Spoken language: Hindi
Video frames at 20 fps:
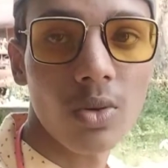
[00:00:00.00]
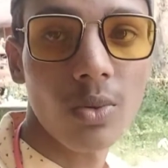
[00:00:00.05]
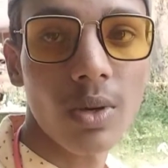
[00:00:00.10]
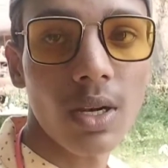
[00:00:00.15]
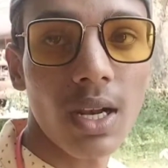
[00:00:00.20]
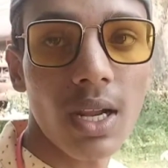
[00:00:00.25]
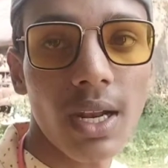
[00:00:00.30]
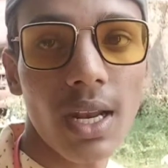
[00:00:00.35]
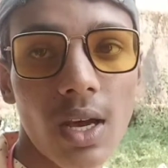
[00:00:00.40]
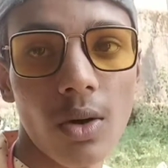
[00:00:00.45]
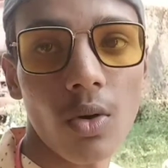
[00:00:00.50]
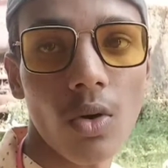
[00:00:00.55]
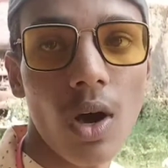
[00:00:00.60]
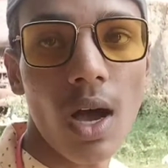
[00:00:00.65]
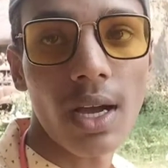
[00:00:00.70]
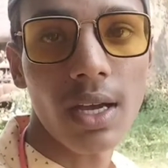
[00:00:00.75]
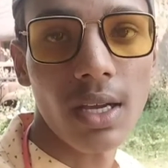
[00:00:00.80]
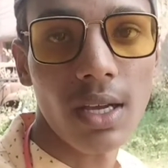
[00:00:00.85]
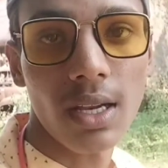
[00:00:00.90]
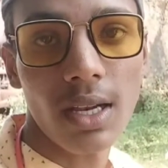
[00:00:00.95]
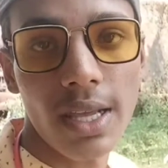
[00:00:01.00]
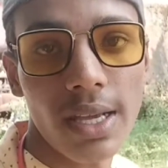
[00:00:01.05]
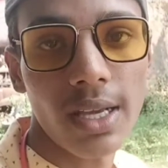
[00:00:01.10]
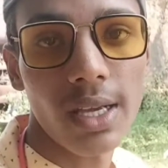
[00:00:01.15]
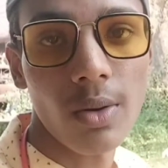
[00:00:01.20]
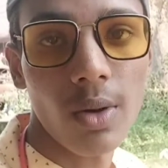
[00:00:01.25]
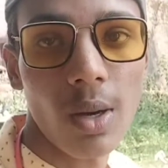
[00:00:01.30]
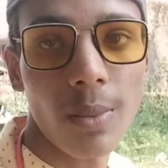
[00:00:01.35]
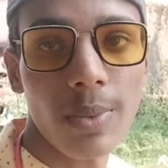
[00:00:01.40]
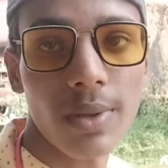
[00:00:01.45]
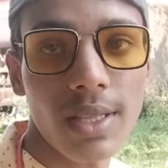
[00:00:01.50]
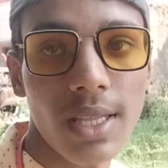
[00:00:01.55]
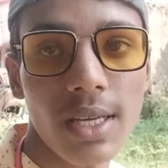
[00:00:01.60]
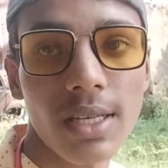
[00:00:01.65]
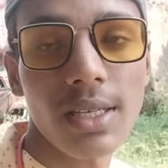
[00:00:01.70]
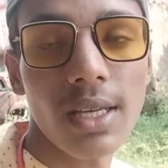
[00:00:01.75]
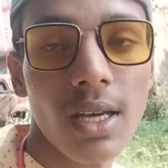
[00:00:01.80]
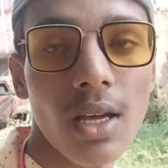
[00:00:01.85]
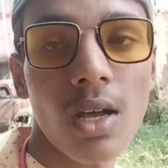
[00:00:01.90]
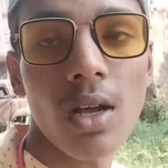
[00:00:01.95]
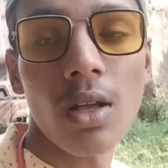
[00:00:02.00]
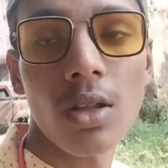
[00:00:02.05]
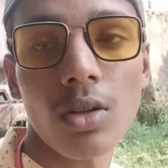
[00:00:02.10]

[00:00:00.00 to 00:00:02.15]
जो भी लेना है वो आके लेंगे वहाँ पे देख के